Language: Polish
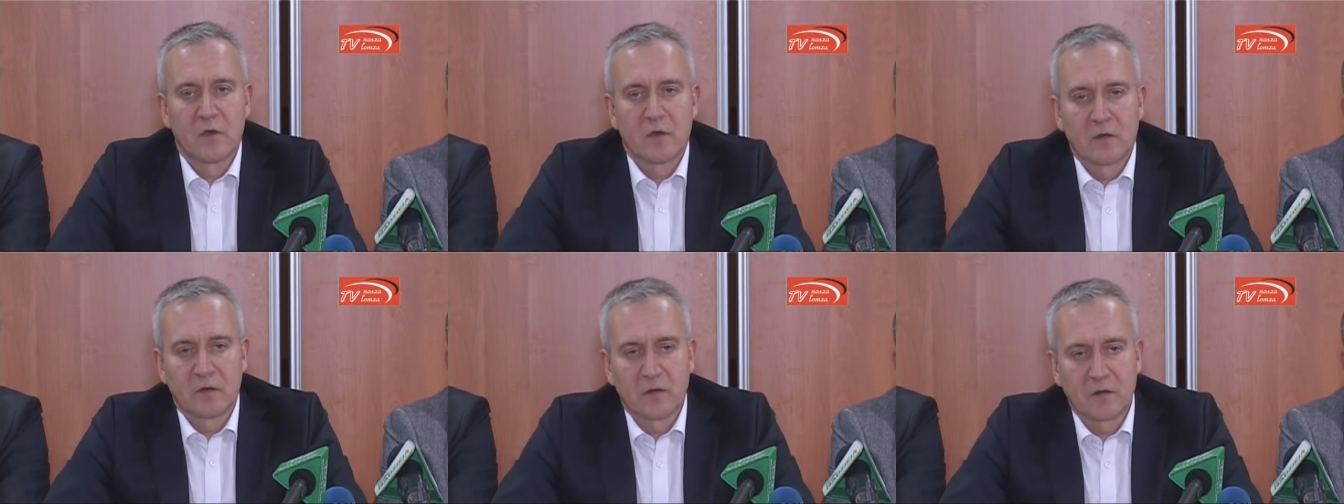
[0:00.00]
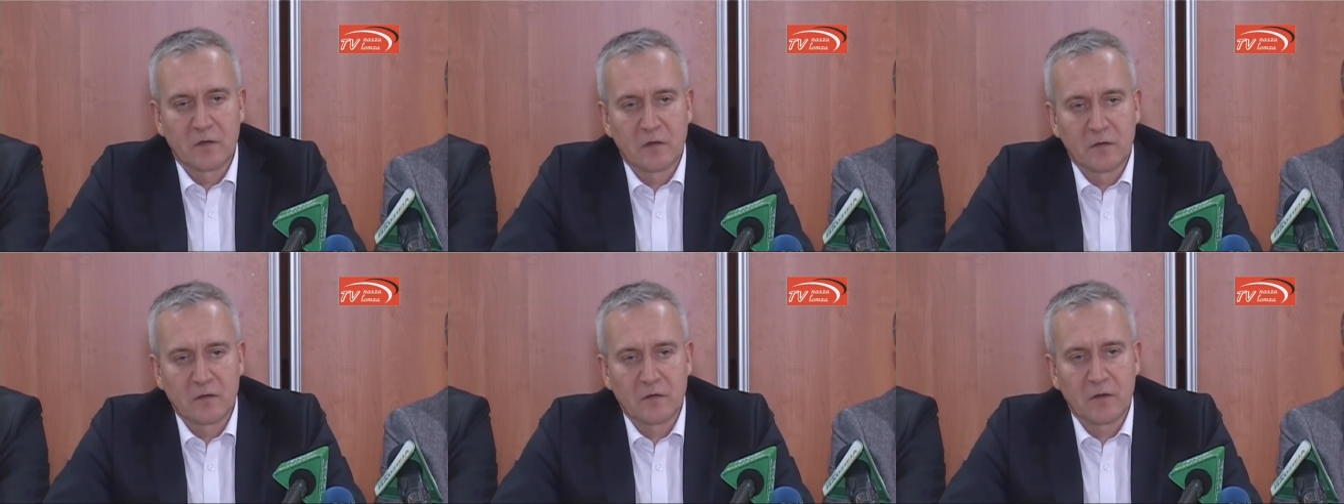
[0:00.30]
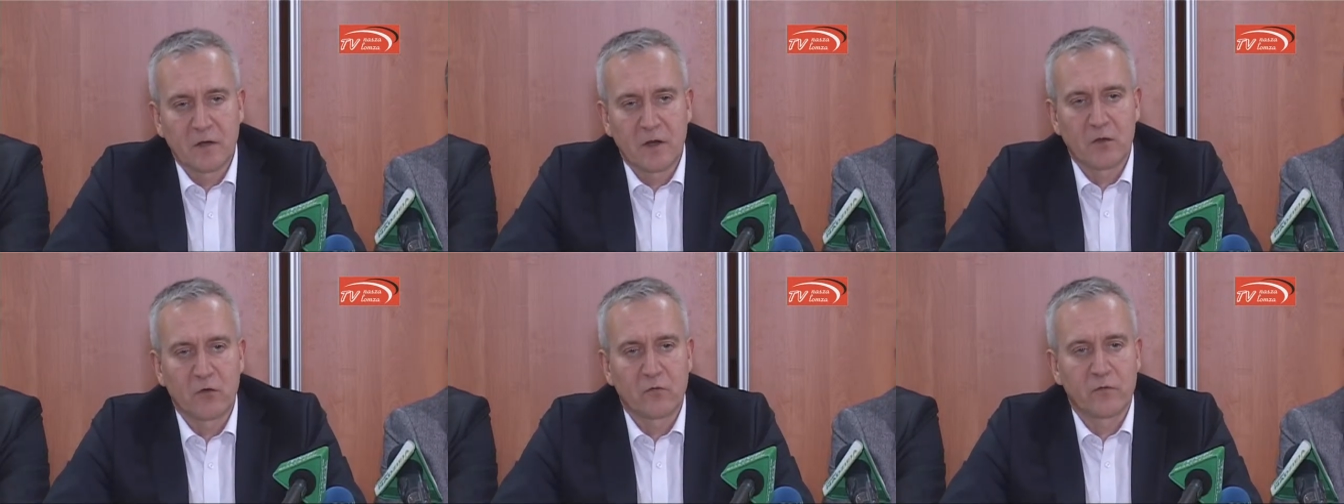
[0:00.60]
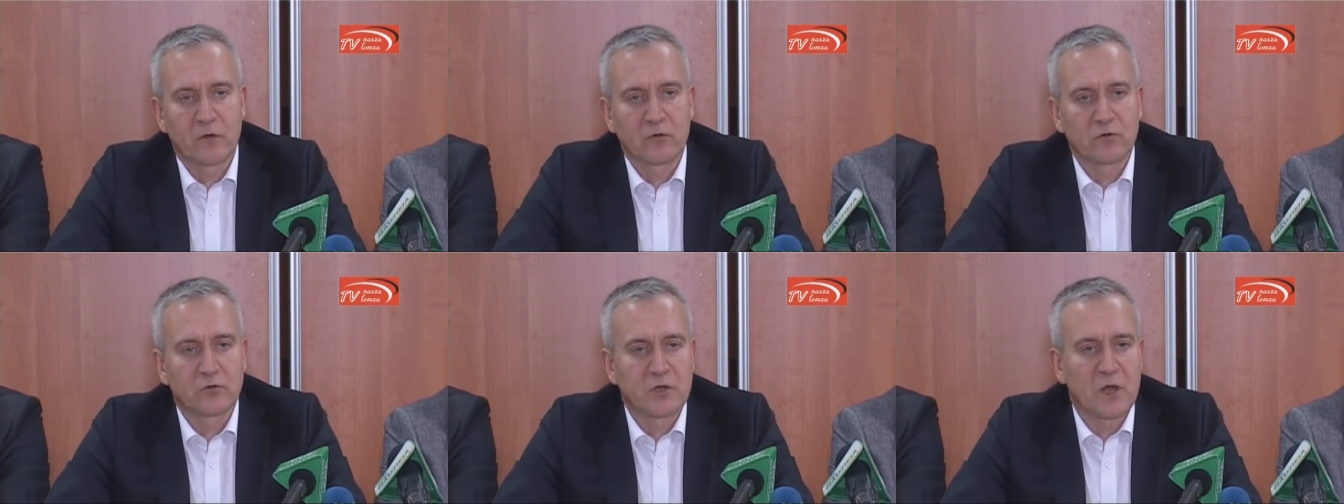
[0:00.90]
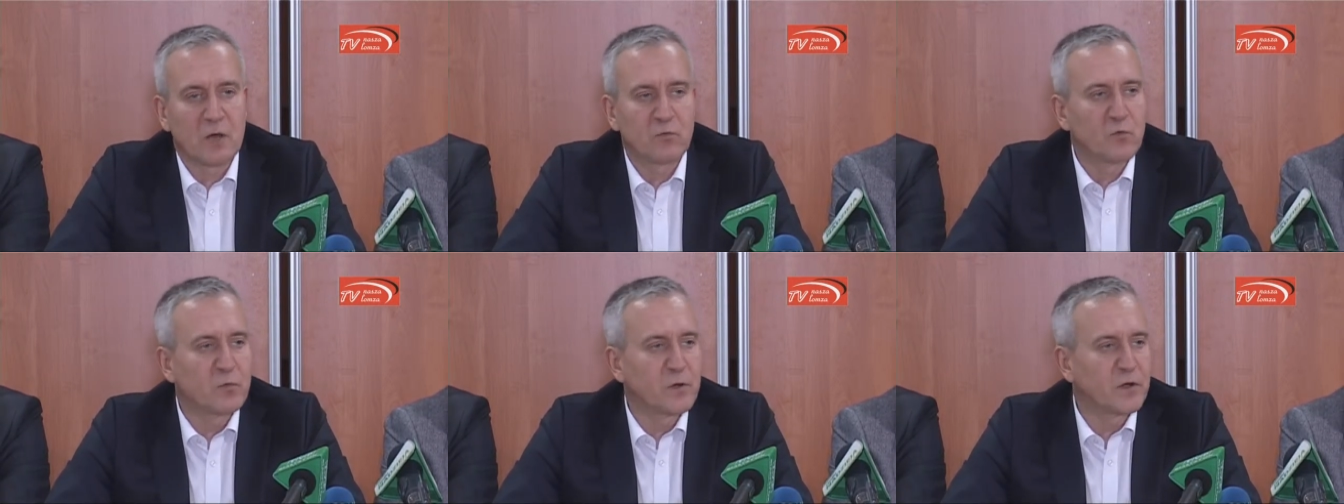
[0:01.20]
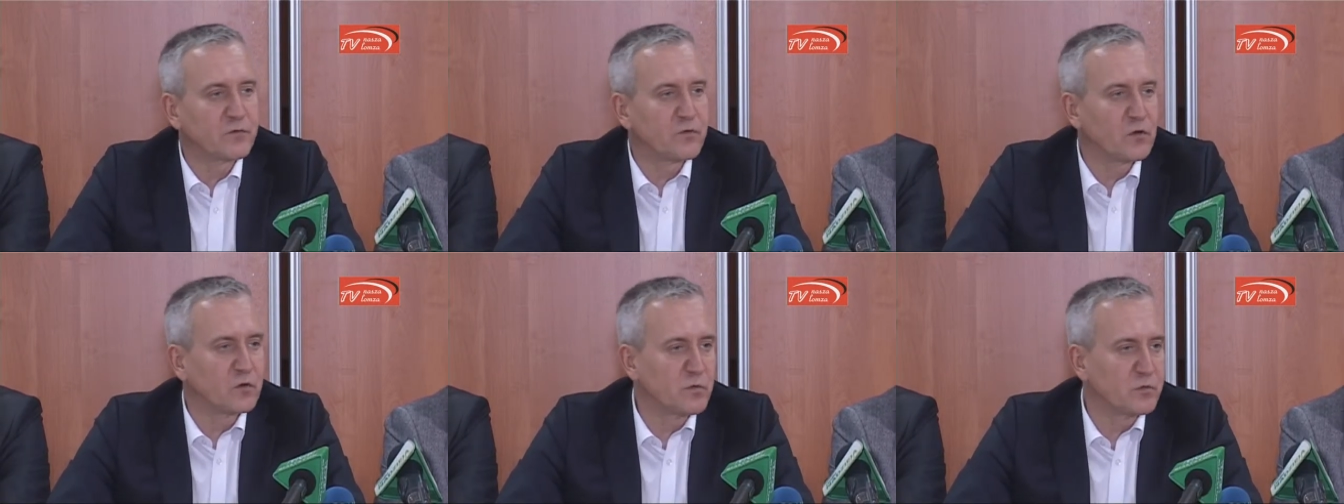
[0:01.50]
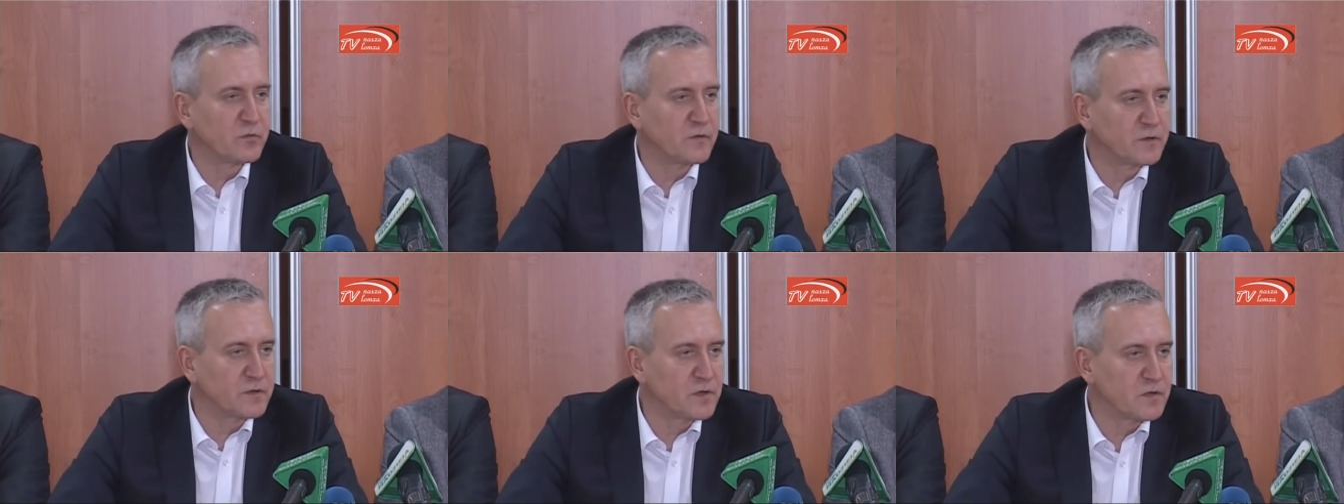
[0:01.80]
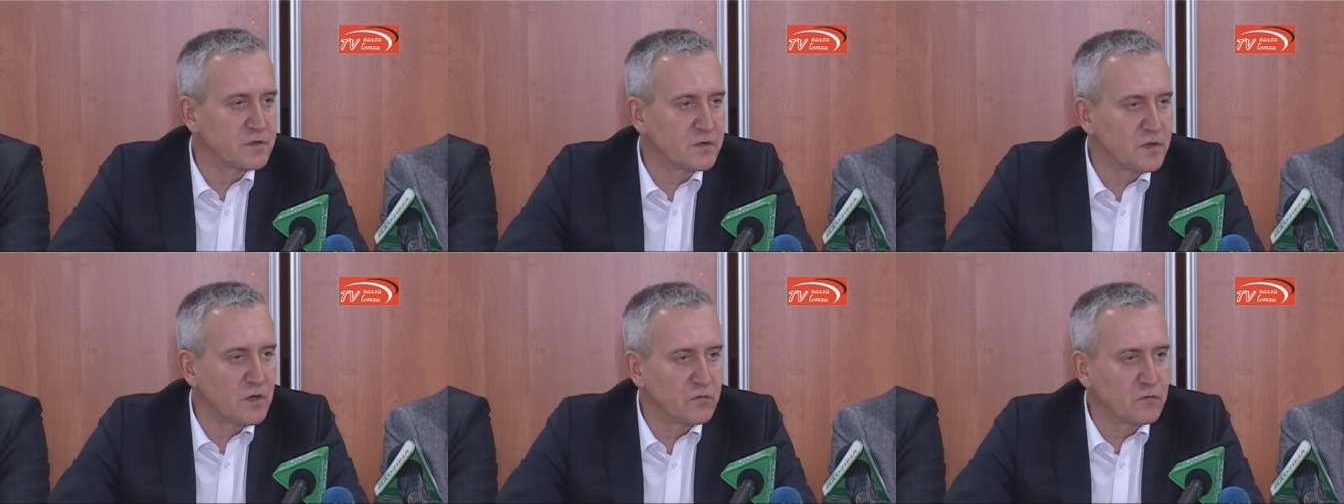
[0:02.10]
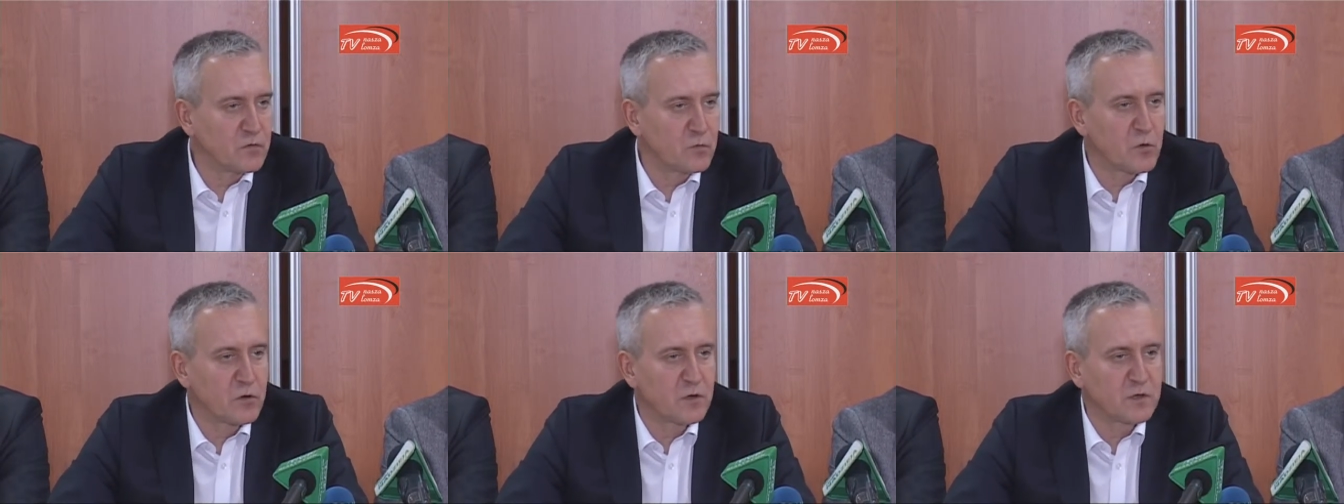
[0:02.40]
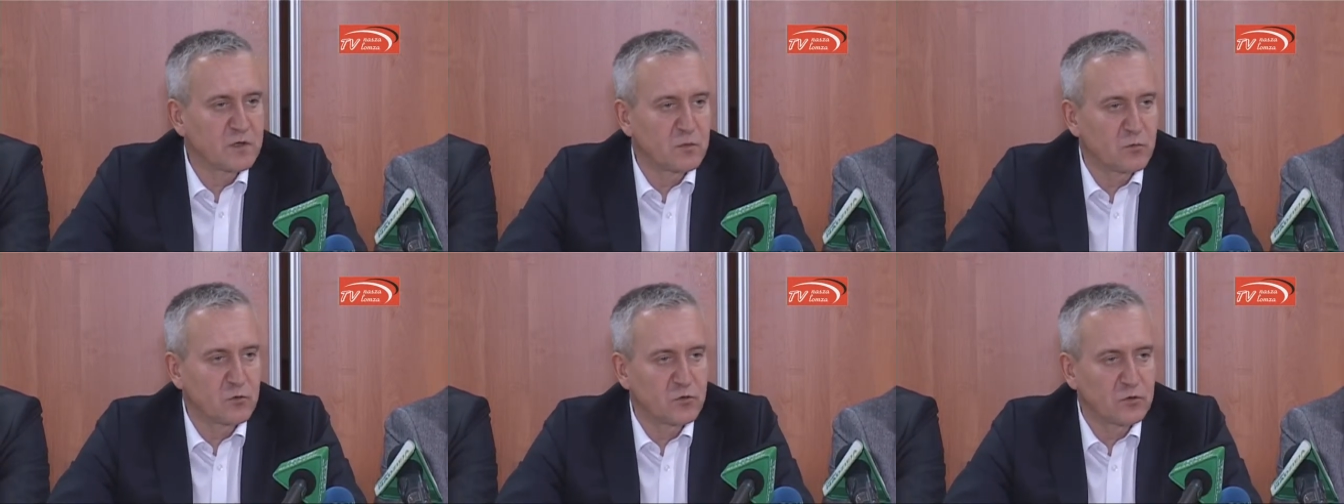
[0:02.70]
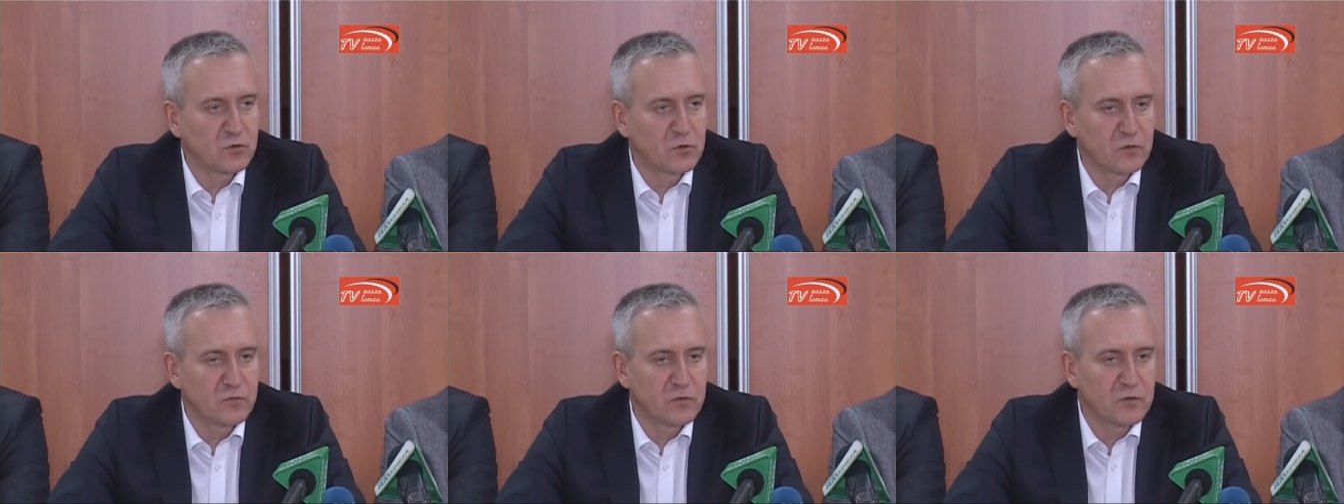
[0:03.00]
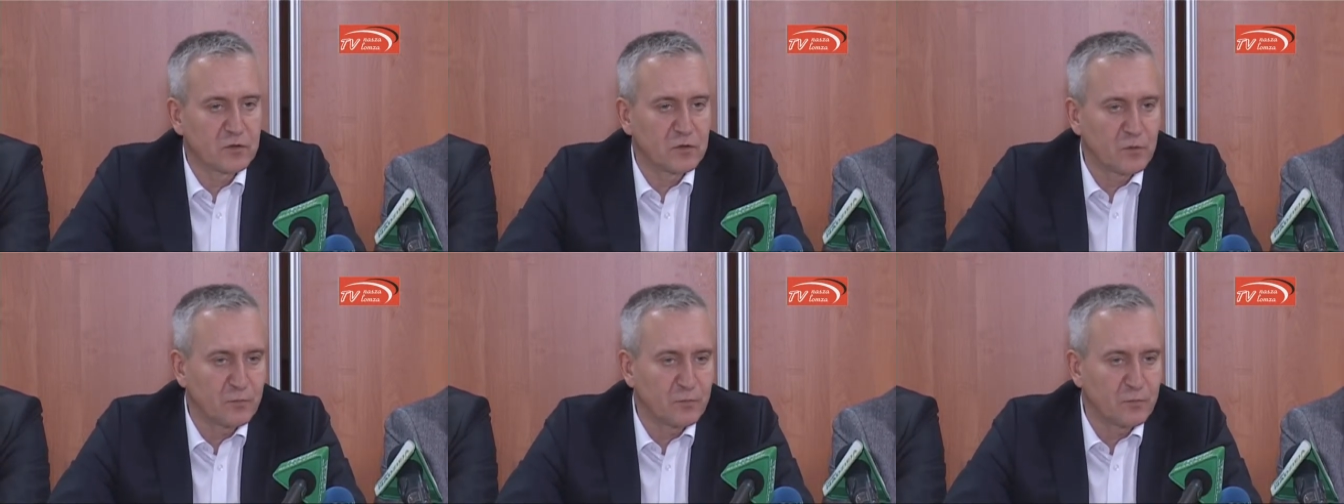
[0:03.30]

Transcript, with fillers: y, Krajowego Sztabu Platformy Obywatelskiej w wyborach samorządowych,